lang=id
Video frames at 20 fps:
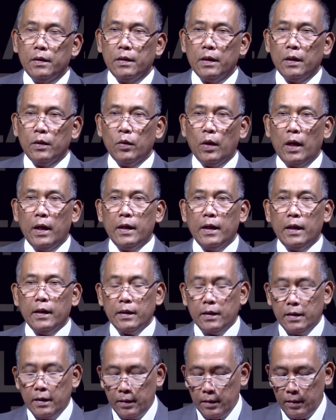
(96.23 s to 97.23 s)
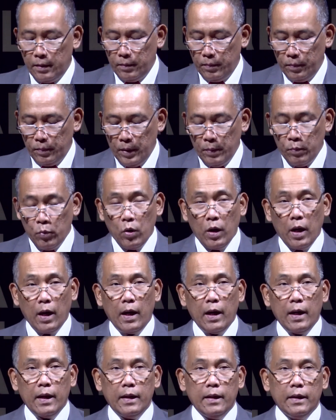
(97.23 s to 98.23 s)
satu ayat
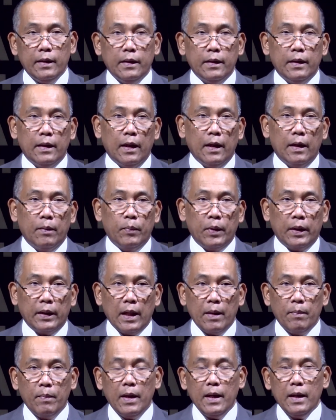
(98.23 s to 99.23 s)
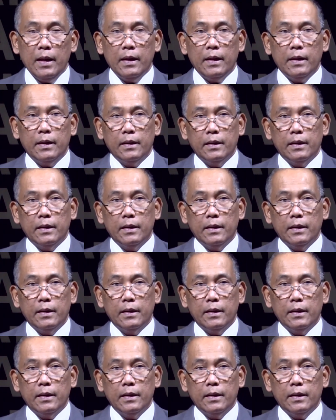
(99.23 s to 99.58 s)
pembukaan yang pertama